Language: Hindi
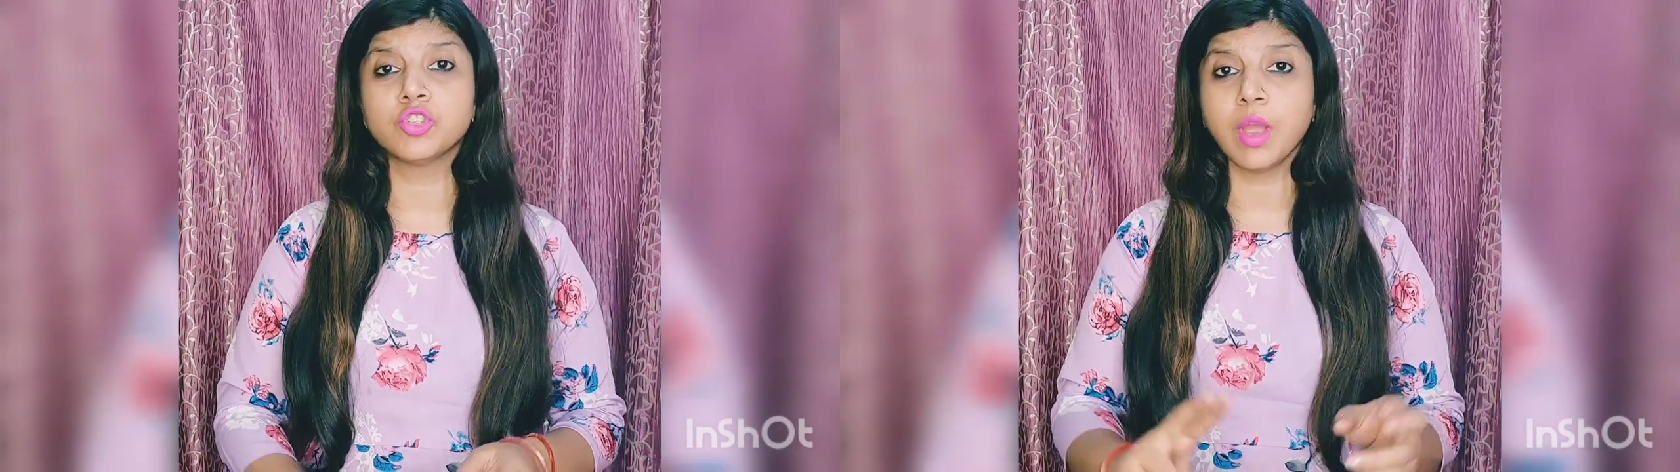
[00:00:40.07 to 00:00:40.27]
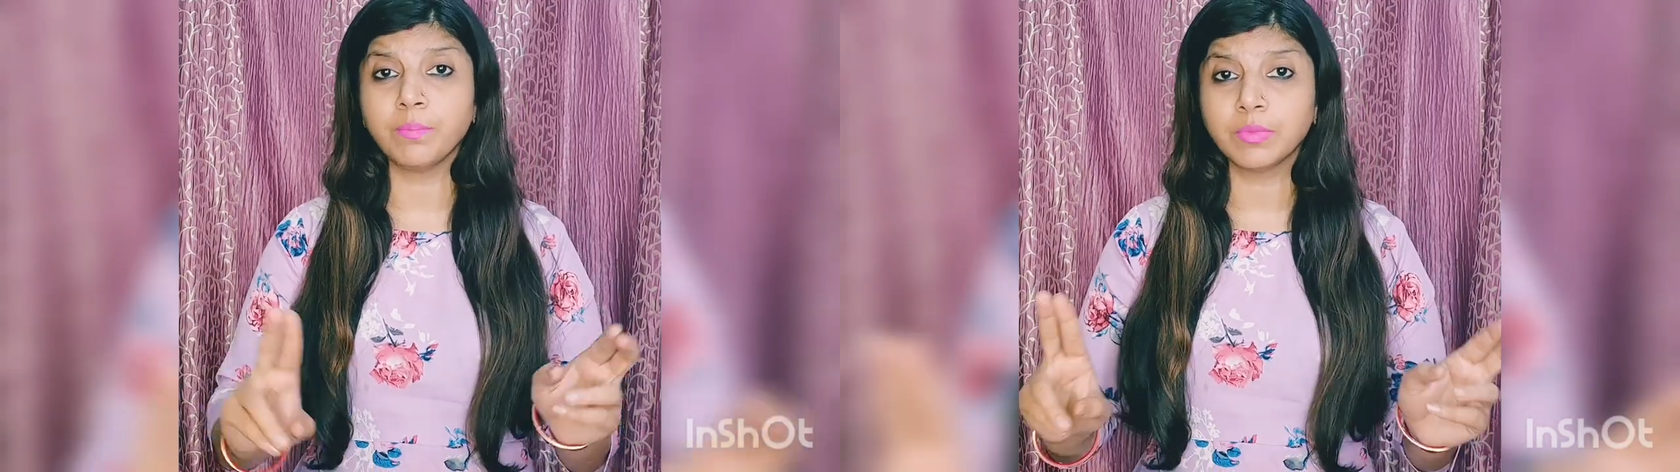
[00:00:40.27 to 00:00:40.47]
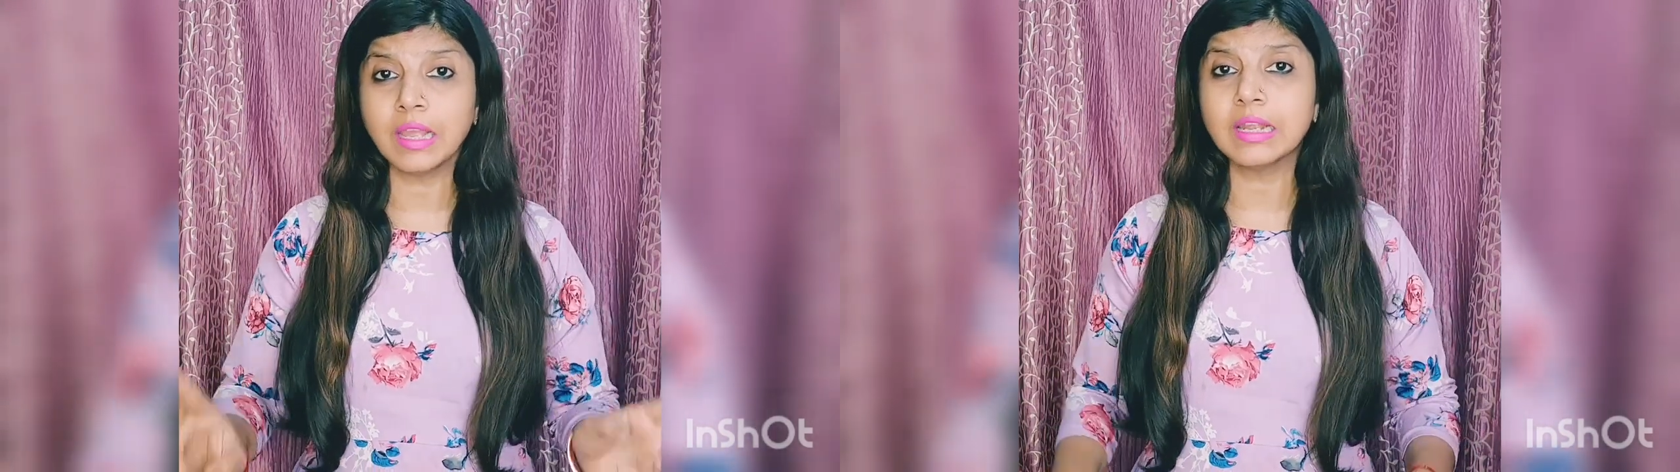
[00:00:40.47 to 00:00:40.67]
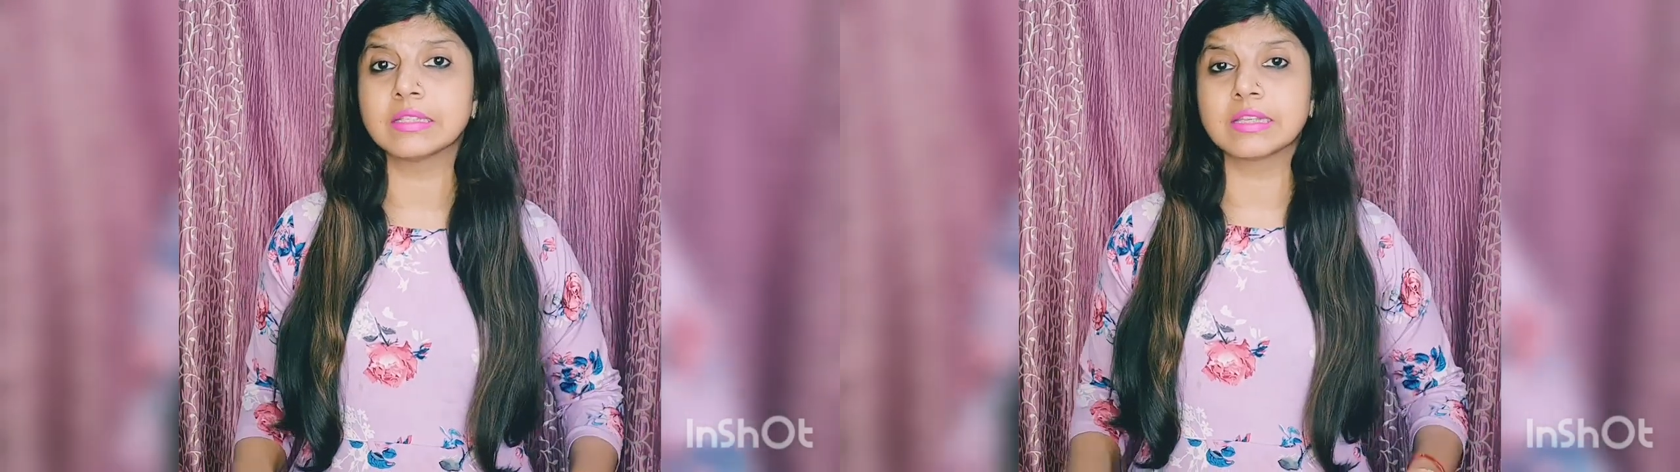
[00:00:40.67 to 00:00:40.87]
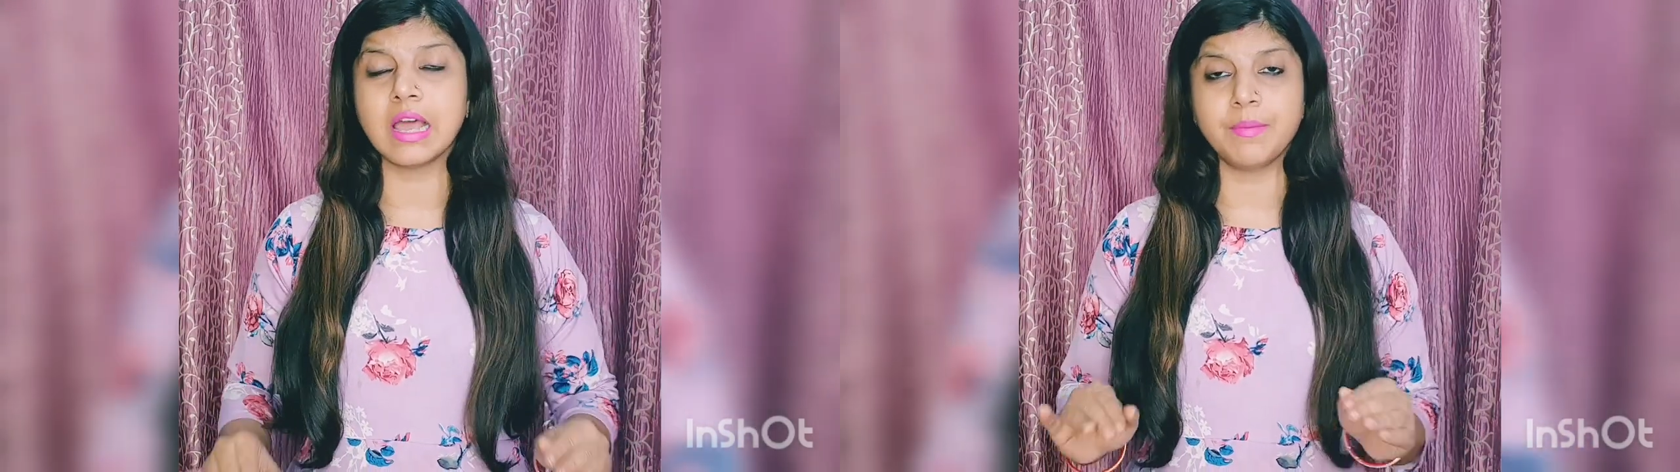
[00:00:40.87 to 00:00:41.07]
जब तक
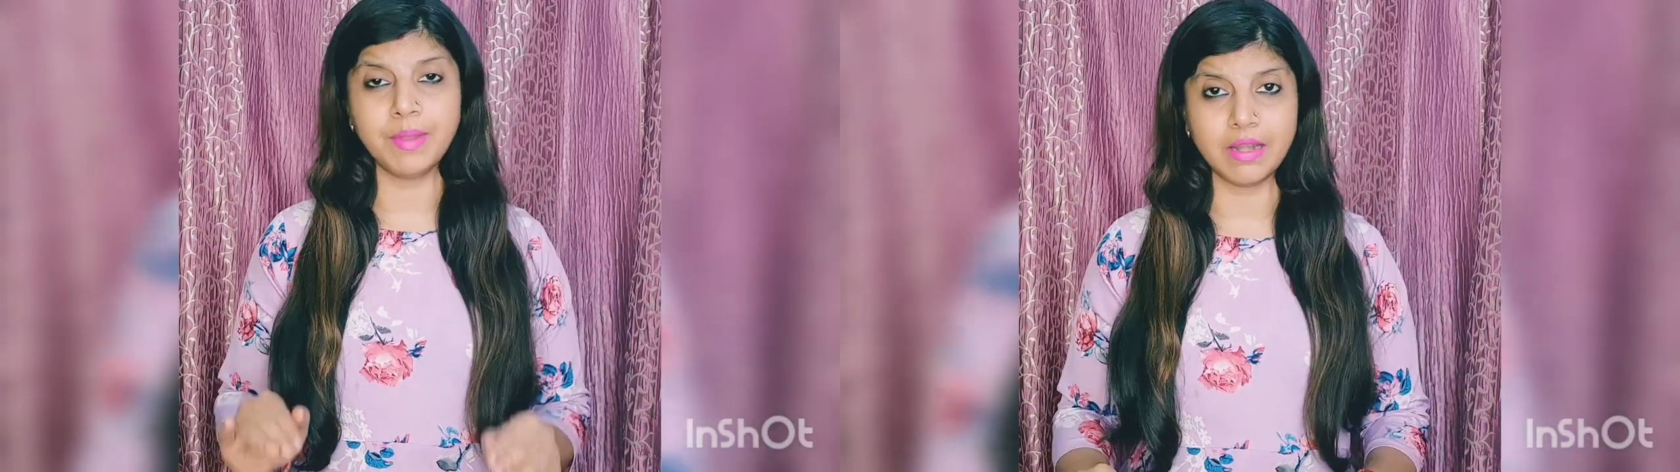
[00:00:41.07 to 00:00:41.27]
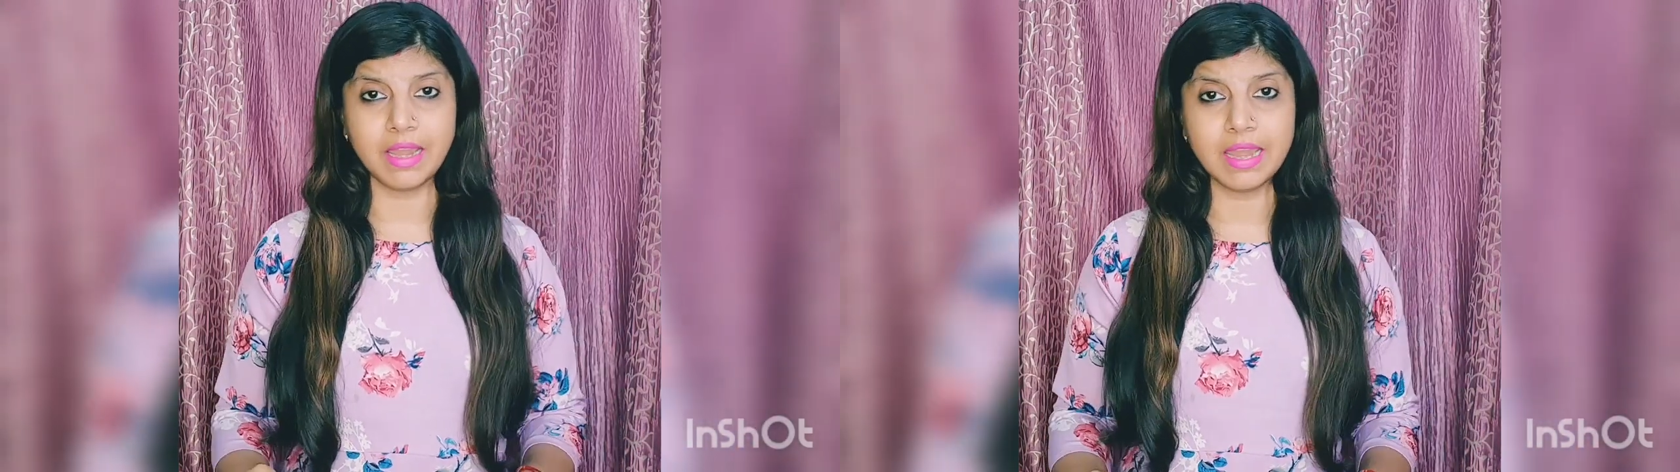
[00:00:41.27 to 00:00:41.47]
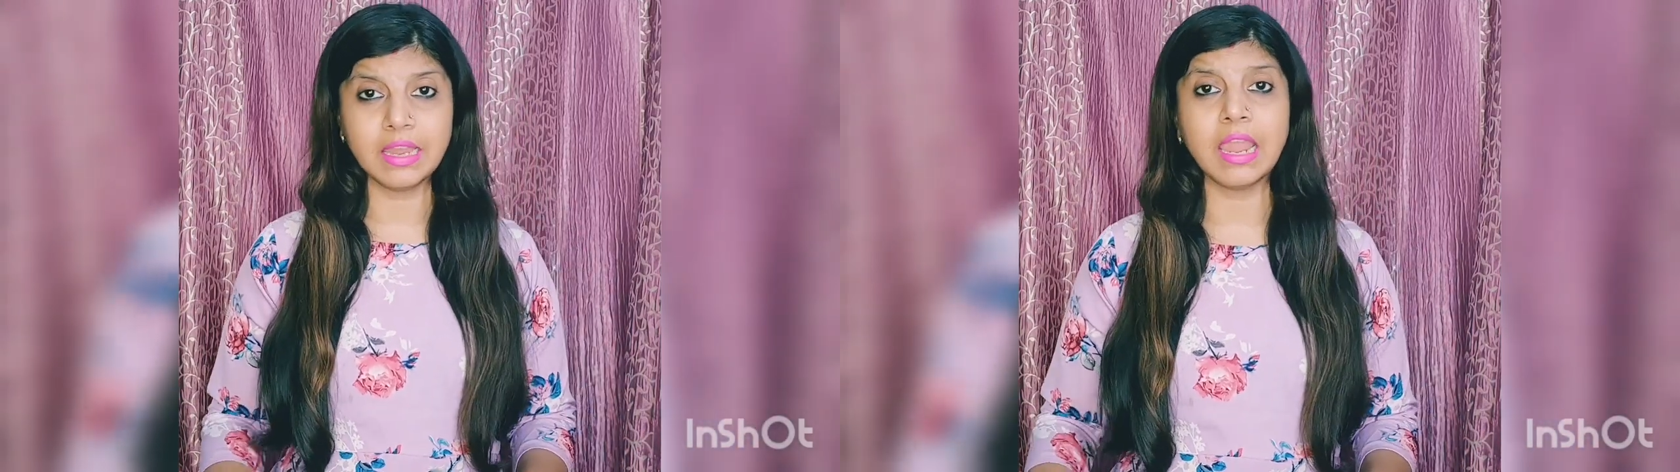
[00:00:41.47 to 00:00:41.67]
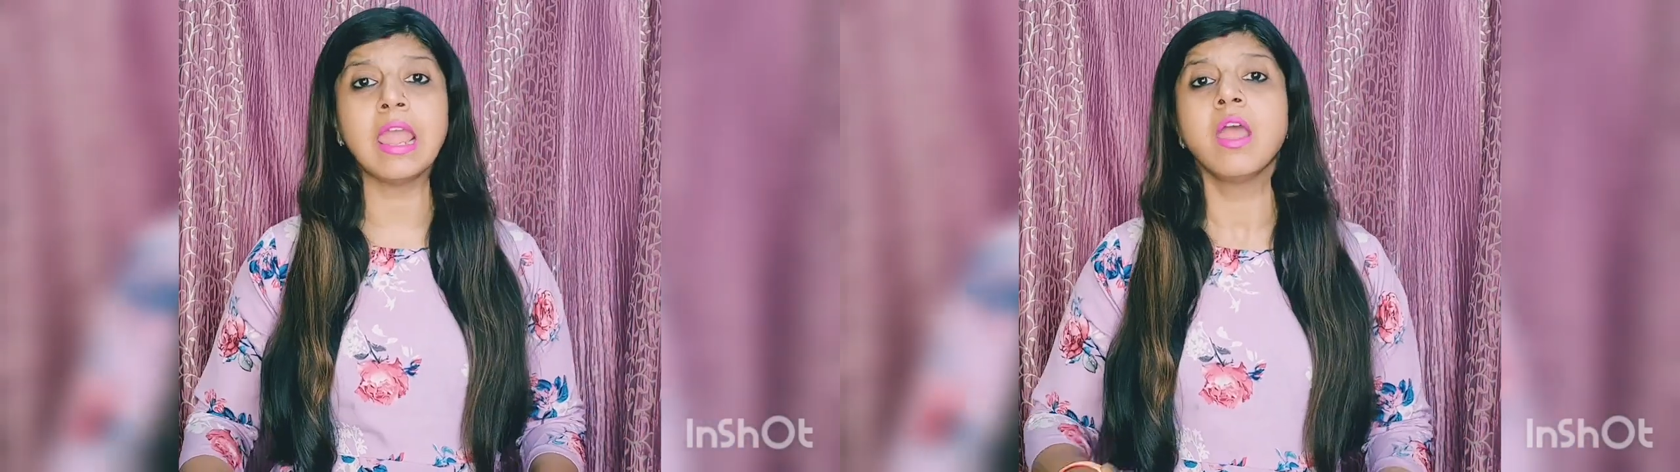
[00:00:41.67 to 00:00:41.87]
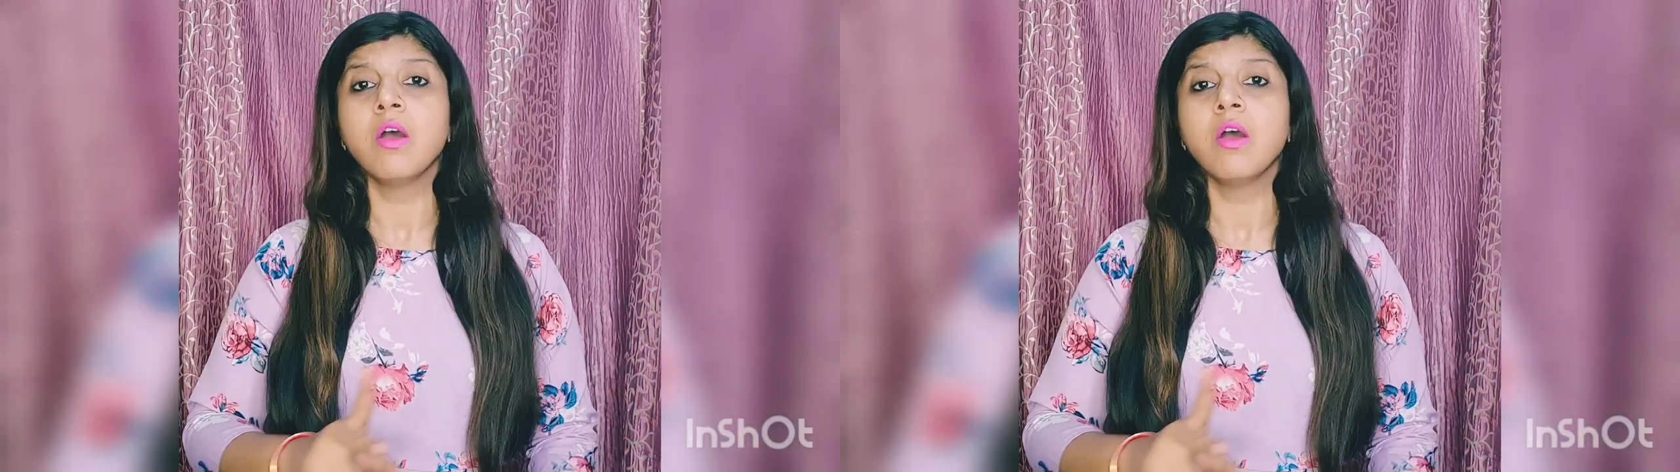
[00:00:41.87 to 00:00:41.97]
इस घर में रहेंगे